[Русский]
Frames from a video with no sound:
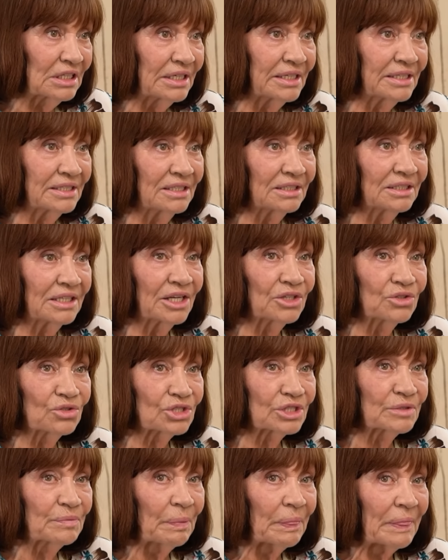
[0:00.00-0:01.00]
Лейда
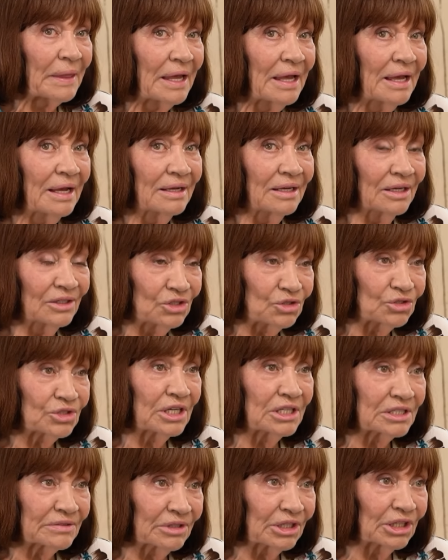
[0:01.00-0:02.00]
Лаюс, я
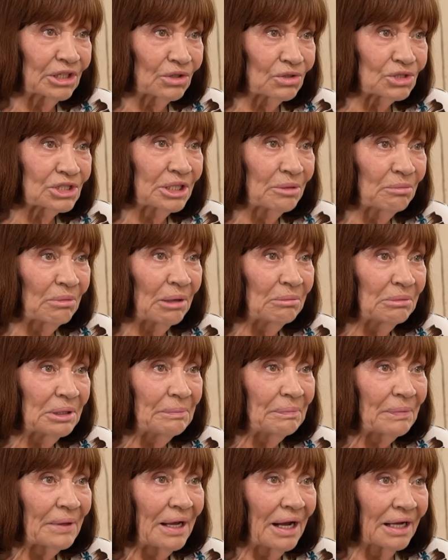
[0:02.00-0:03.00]
считаю своей крестной мамой.